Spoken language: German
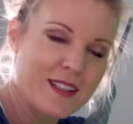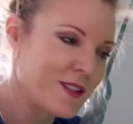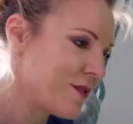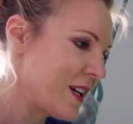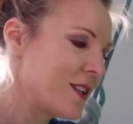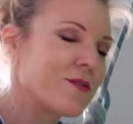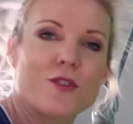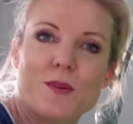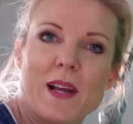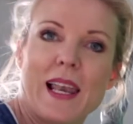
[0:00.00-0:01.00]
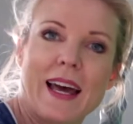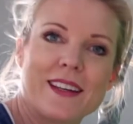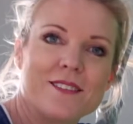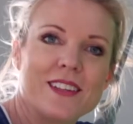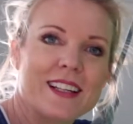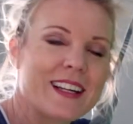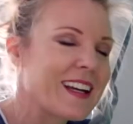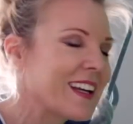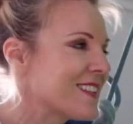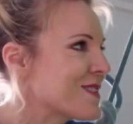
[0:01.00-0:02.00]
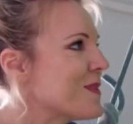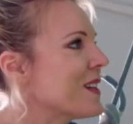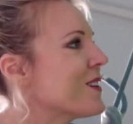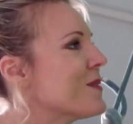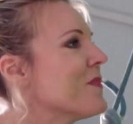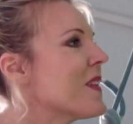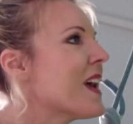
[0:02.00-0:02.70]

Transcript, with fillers: Also, wer das von euch mal lernen will, der kann gern zu mir kommen.